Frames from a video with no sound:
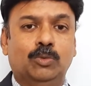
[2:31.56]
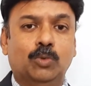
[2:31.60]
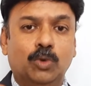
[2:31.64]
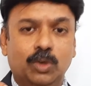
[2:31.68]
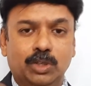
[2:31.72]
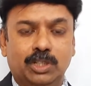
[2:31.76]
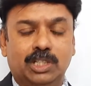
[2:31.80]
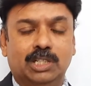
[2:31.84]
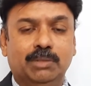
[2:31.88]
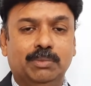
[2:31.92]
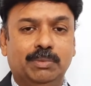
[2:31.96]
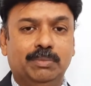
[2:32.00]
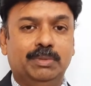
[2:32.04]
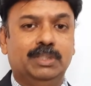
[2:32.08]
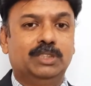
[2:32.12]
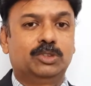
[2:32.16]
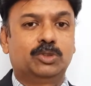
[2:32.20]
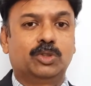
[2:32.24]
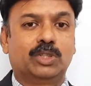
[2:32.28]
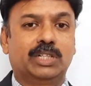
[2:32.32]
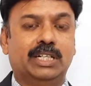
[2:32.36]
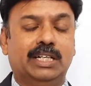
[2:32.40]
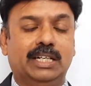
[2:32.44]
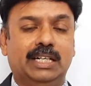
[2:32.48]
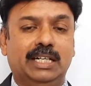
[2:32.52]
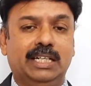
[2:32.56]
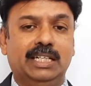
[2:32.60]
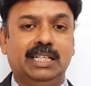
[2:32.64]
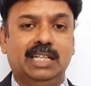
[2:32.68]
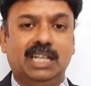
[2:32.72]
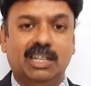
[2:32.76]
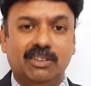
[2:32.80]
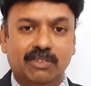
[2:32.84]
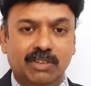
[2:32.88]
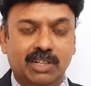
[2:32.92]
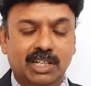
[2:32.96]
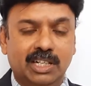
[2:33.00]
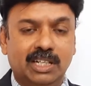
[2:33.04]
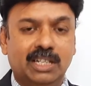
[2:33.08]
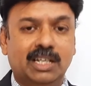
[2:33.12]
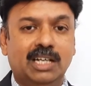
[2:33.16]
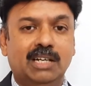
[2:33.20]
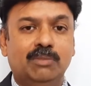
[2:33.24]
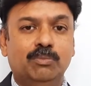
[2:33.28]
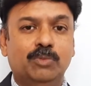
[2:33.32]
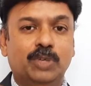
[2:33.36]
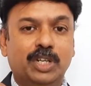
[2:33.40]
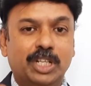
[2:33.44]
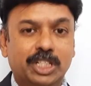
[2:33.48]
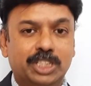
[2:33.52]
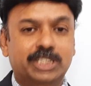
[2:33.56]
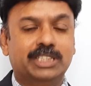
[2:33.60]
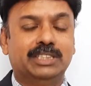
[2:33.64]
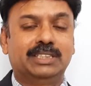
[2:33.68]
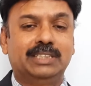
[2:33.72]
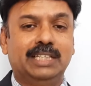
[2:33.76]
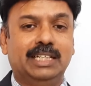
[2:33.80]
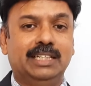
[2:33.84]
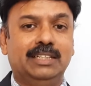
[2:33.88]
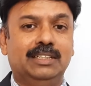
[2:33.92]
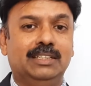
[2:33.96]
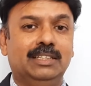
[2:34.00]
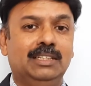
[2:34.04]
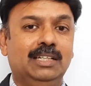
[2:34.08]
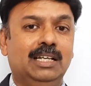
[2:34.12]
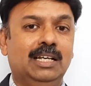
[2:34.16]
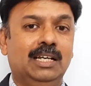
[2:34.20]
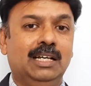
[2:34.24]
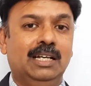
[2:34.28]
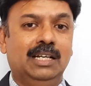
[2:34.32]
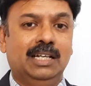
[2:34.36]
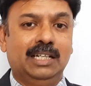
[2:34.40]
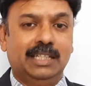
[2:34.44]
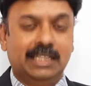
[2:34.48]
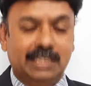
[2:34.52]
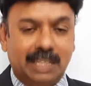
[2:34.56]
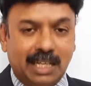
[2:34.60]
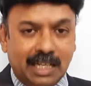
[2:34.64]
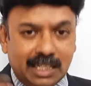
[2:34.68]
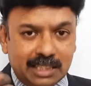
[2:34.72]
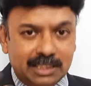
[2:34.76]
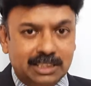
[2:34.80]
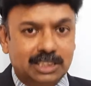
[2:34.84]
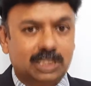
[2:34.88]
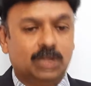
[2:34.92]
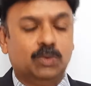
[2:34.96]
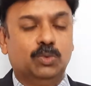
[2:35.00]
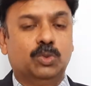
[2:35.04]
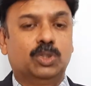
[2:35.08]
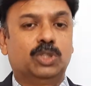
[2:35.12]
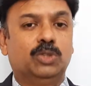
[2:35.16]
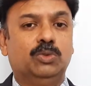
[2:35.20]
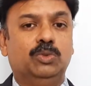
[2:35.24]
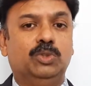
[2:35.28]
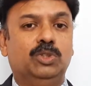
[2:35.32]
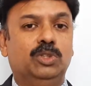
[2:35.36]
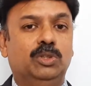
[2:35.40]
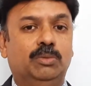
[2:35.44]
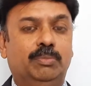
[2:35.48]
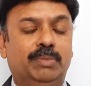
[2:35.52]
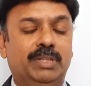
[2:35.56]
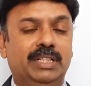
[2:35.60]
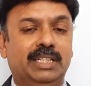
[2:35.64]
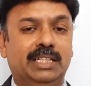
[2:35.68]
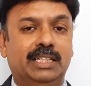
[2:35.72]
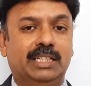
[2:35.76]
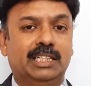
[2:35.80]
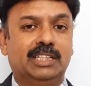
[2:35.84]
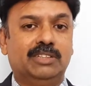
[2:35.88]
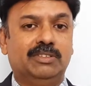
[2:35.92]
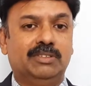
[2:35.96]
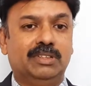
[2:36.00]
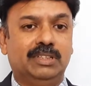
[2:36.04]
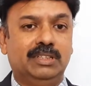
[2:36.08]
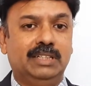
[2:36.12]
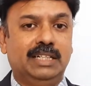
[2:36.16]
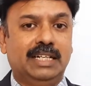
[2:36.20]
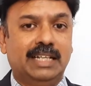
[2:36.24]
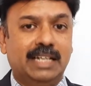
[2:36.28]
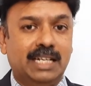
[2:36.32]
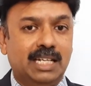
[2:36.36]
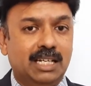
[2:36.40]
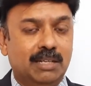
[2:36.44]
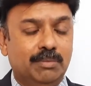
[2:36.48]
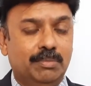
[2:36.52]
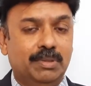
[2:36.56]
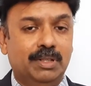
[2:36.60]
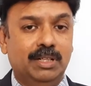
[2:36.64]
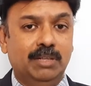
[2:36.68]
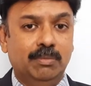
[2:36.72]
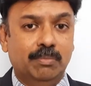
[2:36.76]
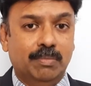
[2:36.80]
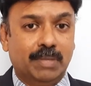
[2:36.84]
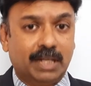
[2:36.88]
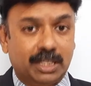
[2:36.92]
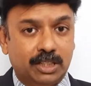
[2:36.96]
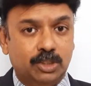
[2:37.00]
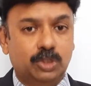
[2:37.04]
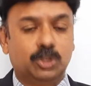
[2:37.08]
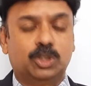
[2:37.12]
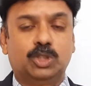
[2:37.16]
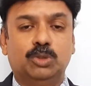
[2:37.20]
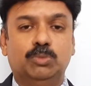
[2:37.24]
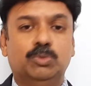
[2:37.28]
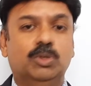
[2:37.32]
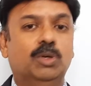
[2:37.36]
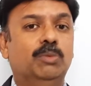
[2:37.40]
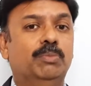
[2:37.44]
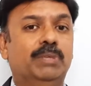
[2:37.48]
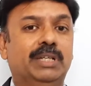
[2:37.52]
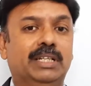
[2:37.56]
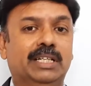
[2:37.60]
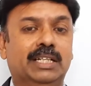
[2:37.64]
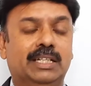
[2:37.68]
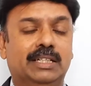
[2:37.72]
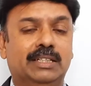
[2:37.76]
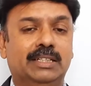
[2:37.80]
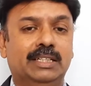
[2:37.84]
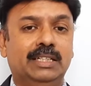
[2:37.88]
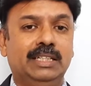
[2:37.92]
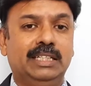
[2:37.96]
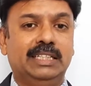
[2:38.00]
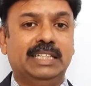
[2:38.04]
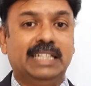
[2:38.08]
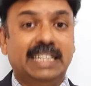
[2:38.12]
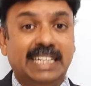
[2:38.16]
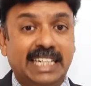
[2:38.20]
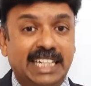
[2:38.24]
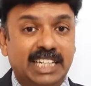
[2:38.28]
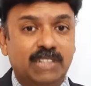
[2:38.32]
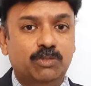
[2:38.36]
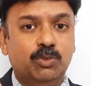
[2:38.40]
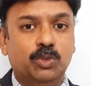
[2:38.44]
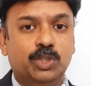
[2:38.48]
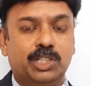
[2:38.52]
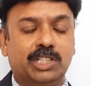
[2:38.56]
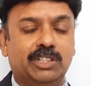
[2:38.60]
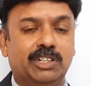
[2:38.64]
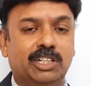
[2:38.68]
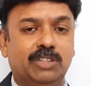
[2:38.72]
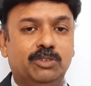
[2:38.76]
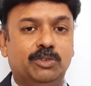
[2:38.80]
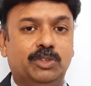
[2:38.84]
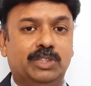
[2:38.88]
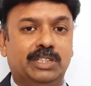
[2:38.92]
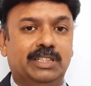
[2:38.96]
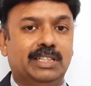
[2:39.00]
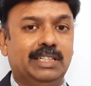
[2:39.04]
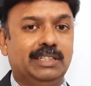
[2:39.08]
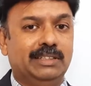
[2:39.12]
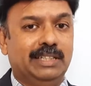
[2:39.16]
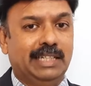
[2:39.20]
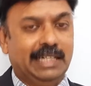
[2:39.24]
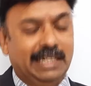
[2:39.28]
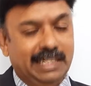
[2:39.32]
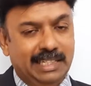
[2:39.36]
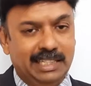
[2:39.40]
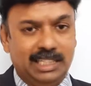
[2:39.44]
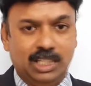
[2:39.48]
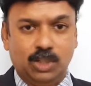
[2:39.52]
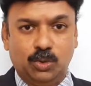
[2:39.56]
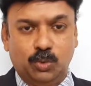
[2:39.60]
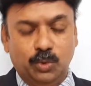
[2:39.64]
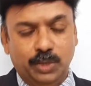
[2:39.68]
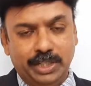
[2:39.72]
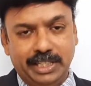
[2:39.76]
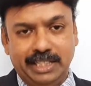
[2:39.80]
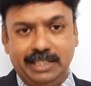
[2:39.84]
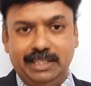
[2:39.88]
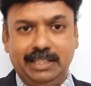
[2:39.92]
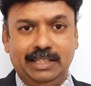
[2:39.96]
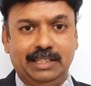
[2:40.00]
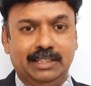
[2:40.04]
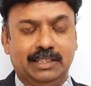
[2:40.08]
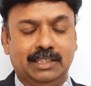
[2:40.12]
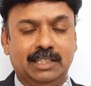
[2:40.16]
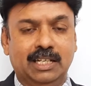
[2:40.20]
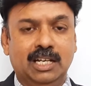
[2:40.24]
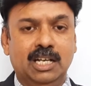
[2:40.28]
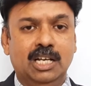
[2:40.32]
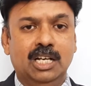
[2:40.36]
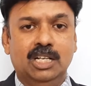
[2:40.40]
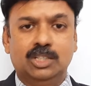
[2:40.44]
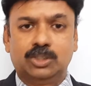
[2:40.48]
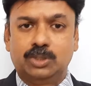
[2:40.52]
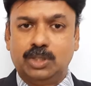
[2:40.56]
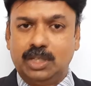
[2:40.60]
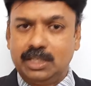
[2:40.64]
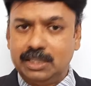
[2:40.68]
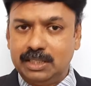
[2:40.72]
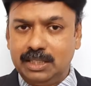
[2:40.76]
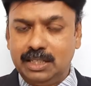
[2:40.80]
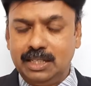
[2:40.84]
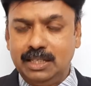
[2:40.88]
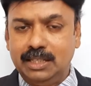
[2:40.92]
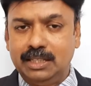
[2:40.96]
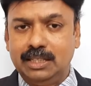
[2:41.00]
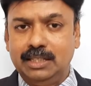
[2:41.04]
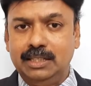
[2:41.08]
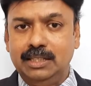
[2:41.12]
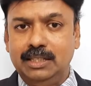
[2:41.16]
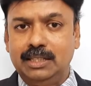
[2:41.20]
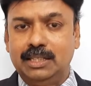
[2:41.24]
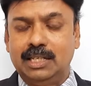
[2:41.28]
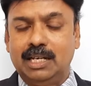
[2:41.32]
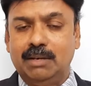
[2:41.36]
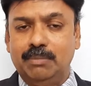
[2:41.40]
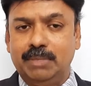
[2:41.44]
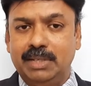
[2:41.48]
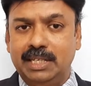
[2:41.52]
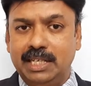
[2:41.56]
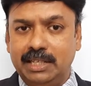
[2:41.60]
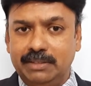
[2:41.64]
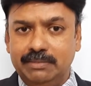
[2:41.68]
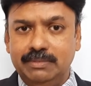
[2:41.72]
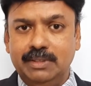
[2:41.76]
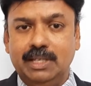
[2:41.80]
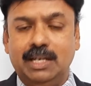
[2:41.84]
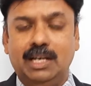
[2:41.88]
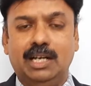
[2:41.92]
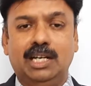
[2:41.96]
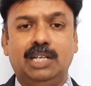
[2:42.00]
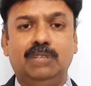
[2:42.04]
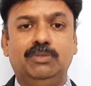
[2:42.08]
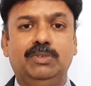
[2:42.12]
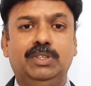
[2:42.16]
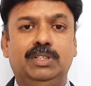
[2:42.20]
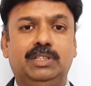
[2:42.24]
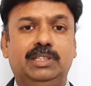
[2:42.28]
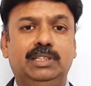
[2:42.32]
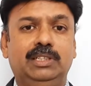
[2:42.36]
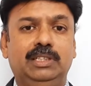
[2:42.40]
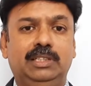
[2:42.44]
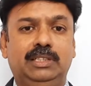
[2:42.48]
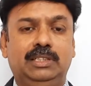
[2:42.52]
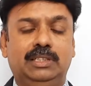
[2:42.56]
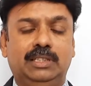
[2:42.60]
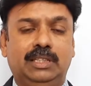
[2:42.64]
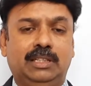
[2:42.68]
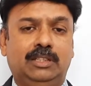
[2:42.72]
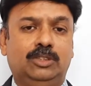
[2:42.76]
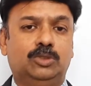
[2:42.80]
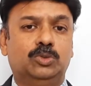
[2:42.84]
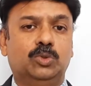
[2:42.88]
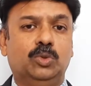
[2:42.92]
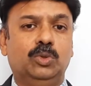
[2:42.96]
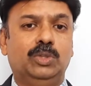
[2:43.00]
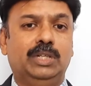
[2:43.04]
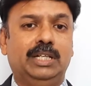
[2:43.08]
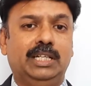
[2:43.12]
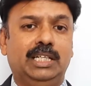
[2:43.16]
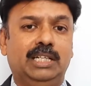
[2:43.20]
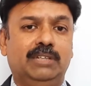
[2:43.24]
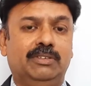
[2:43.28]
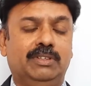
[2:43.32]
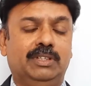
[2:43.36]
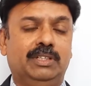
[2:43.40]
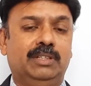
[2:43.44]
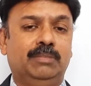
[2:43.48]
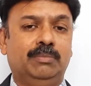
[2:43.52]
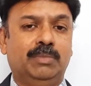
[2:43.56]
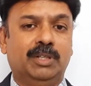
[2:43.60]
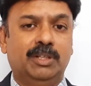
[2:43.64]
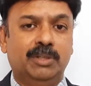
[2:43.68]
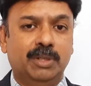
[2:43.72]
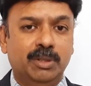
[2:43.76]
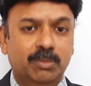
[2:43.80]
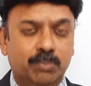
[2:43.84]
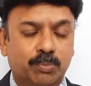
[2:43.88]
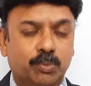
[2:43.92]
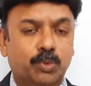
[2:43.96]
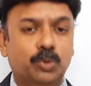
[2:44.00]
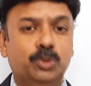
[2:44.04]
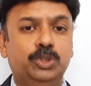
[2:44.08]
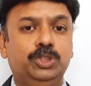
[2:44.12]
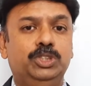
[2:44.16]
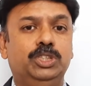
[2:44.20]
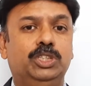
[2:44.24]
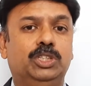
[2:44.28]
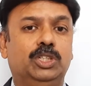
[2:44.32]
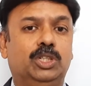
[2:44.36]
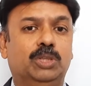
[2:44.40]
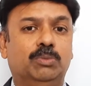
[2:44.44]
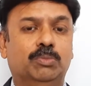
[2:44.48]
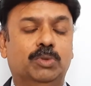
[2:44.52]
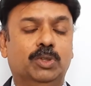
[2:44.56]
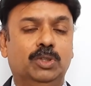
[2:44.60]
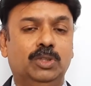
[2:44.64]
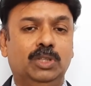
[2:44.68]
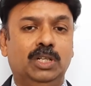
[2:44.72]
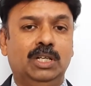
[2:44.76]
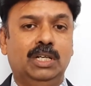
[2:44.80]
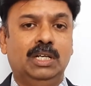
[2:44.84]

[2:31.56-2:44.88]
ஒழுக்கம் அப்படின்னு சொல்கிறாங்க இல்லையா அவங்களாம் முயற்சி செய்து இந்த அரசுக்கு உதவணும் அப்படிங்கிறத வந்து நிறைய பேர் மறந்துட்டோமோ அப்படிங்கிறத இதை நினைவூற்ற அளவுக்கு தான் இந்த எண்ணிக்கை கூடிக்கிட்டே இருக்குது ஸோ அதனால் நாம் எந்த அளவுக்கு இந்த சூழ்நிலையை வந்து மறுபடியும் புரிஞ்சுக்கிறோமோ